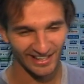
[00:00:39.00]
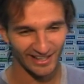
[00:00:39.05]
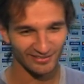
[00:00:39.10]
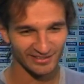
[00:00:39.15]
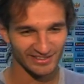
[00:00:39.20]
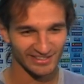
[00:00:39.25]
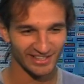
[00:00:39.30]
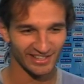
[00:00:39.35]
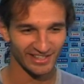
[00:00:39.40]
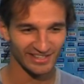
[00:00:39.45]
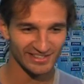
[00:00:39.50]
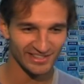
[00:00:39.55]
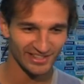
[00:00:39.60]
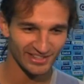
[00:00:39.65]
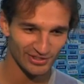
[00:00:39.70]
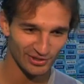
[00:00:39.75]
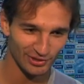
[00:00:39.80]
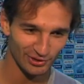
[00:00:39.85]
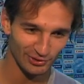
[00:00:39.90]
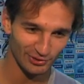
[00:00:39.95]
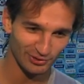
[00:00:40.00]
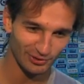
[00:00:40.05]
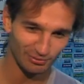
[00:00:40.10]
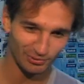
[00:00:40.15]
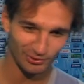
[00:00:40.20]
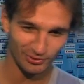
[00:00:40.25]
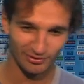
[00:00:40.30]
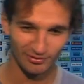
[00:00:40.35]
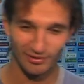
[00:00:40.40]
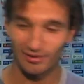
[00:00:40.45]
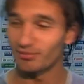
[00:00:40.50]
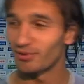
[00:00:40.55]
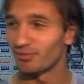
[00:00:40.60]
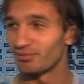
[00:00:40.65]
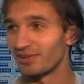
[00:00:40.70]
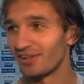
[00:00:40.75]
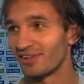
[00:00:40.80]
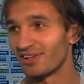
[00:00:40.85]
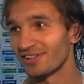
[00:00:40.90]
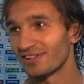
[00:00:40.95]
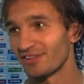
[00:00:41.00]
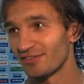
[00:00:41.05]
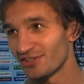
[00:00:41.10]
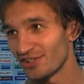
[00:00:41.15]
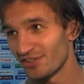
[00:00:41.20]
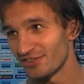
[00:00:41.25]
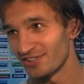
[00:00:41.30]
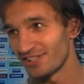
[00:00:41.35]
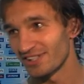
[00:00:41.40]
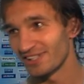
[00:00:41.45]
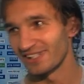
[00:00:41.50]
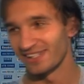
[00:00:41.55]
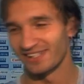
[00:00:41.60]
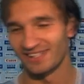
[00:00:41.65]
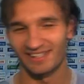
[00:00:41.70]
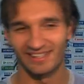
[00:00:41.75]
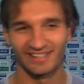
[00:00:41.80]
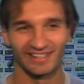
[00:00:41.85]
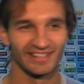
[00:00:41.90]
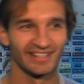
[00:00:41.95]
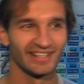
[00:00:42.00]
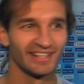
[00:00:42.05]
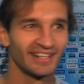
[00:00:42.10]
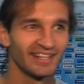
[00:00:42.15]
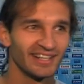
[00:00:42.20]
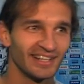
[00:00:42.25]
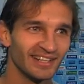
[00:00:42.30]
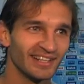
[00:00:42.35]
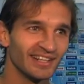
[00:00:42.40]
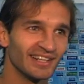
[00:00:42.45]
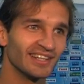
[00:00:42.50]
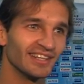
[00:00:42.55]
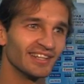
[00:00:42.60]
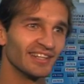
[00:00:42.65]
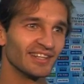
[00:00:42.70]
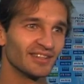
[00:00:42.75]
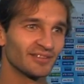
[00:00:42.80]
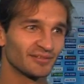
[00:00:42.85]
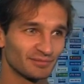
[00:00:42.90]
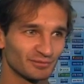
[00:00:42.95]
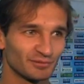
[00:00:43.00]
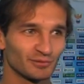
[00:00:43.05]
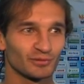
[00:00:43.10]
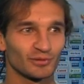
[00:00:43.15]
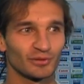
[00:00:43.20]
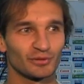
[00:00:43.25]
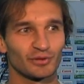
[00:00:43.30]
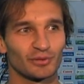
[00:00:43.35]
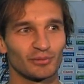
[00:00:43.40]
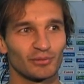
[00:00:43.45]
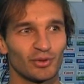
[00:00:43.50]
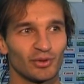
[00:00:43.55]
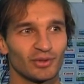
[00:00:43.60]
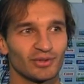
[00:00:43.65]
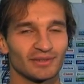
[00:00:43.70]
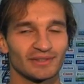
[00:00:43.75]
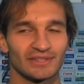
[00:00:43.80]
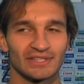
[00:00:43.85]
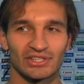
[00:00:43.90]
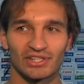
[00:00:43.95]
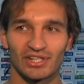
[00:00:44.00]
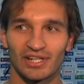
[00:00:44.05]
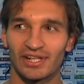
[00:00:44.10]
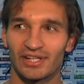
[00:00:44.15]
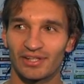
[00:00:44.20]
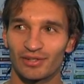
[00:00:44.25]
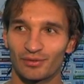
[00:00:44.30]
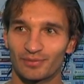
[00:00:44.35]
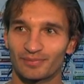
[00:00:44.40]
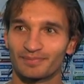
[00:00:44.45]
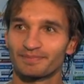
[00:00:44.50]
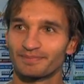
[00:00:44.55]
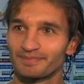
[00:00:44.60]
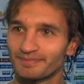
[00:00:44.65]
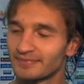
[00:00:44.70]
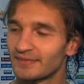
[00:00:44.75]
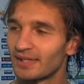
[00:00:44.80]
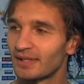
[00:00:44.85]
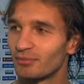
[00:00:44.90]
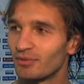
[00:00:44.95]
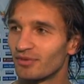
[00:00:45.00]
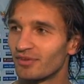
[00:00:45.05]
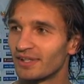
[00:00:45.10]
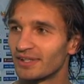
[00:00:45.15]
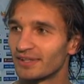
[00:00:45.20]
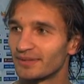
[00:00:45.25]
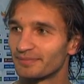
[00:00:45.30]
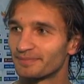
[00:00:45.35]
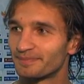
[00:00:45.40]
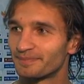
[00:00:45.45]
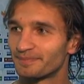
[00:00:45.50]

как вы сказали, знаете, что оттуда будет два, мы бы, наверное, там все встали. И ну, футбол, к сожалению, так бывает.